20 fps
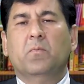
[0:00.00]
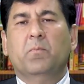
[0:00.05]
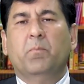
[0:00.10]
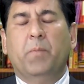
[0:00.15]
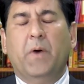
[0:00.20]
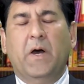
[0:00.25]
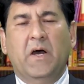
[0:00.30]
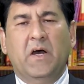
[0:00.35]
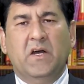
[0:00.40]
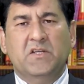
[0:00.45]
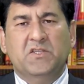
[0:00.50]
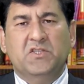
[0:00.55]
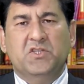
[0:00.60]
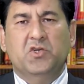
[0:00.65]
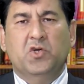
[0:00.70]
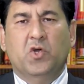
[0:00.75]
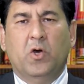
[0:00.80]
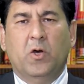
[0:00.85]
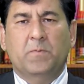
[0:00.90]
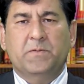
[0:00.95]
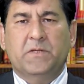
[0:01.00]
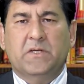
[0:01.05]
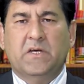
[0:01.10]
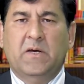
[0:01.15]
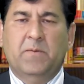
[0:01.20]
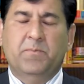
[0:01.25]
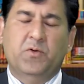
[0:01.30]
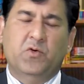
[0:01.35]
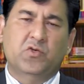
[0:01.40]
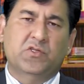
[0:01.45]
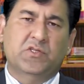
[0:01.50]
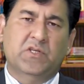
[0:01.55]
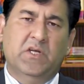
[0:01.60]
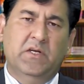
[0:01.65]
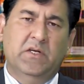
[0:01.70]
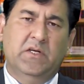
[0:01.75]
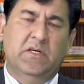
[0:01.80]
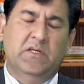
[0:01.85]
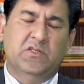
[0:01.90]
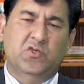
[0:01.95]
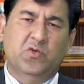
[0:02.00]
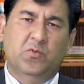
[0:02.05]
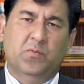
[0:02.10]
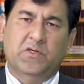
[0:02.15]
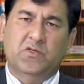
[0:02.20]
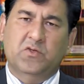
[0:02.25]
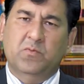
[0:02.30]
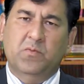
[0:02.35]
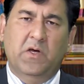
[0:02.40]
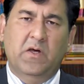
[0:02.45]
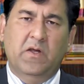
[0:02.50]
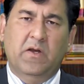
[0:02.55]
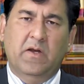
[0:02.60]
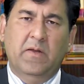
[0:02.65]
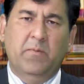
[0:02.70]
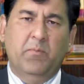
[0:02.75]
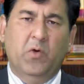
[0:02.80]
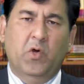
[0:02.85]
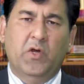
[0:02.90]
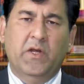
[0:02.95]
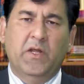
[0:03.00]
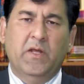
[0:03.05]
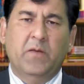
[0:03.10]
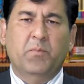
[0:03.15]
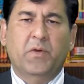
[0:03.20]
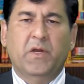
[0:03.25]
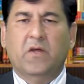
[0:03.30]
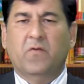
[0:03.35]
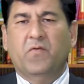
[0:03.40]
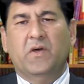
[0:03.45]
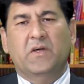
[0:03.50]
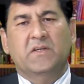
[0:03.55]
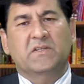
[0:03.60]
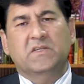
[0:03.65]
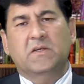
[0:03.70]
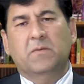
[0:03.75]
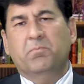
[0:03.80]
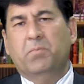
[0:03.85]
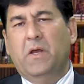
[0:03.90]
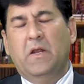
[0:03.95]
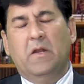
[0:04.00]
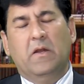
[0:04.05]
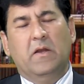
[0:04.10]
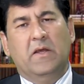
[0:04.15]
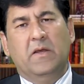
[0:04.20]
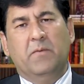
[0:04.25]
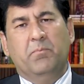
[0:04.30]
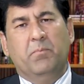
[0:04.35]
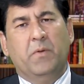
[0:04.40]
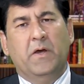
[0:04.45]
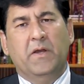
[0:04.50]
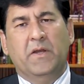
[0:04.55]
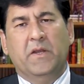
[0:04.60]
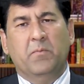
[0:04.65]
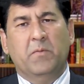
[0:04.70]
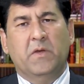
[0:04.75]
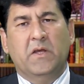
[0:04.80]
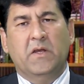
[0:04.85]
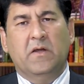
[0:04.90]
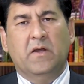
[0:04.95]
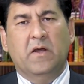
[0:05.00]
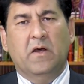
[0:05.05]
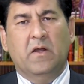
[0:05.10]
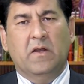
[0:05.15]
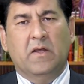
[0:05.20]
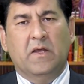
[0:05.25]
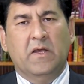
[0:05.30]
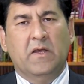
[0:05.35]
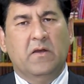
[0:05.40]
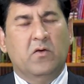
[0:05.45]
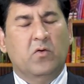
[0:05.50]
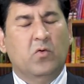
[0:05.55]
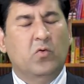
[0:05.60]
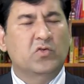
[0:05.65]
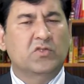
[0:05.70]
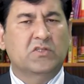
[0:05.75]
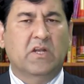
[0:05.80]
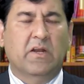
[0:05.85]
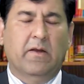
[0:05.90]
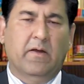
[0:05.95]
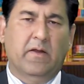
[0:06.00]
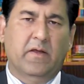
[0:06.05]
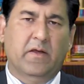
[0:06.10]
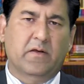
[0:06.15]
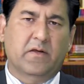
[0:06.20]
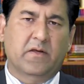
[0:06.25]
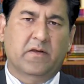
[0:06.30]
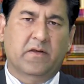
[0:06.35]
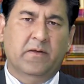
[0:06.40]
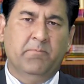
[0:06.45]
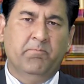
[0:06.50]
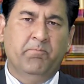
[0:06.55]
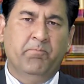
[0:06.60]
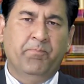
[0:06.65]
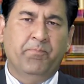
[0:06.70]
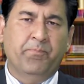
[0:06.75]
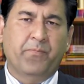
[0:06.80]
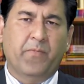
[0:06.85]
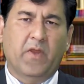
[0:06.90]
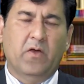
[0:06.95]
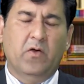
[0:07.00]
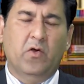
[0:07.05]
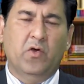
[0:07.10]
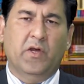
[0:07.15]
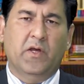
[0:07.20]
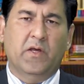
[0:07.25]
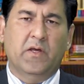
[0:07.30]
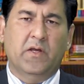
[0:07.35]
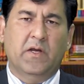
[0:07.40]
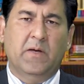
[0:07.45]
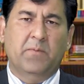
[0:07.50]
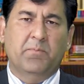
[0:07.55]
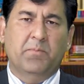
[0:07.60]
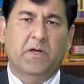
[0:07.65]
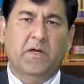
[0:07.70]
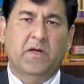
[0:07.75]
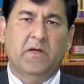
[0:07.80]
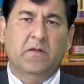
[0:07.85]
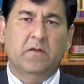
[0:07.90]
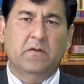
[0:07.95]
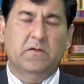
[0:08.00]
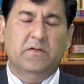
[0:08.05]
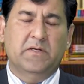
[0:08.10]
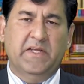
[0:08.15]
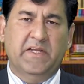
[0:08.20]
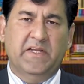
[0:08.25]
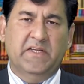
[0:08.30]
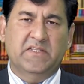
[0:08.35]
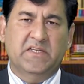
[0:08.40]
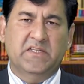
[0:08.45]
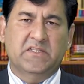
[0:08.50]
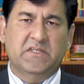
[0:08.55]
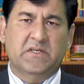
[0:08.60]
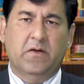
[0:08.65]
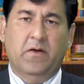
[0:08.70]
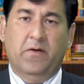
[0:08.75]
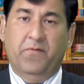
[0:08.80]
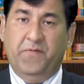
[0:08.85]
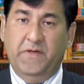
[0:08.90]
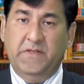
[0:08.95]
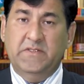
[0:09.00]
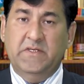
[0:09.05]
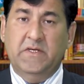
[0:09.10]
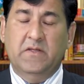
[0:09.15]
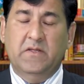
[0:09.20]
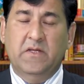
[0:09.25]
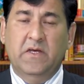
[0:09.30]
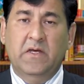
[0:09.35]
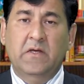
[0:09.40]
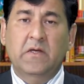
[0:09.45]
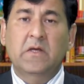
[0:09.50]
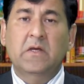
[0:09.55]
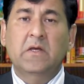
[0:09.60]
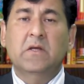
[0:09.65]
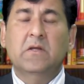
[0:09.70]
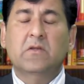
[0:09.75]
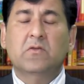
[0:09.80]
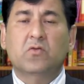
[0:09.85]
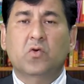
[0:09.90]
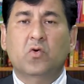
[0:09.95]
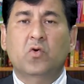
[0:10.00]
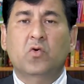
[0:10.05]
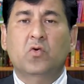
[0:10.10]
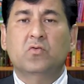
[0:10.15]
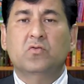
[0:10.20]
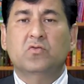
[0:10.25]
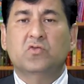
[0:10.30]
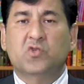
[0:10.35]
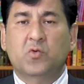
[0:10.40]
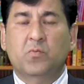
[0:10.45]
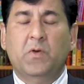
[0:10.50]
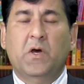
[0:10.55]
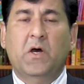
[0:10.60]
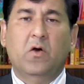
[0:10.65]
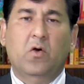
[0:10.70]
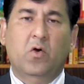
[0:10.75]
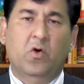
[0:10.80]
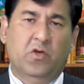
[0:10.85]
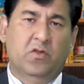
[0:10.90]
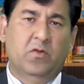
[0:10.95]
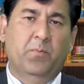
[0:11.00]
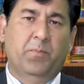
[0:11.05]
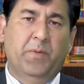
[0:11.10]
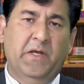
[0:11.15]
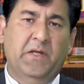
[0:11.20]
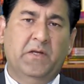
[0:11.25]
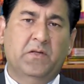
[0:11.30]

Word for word: पाँच ड्रॉप्स आप रोज़ाना सुबह सुबह अर्ली मॉर्निंग ब्रेकफास्ट से पहले पानी में डाल के रोज़ ले लिया करें और अगर आपका टीएसएच काफ़ी ज़्यादा है तो सुबह और दोपहर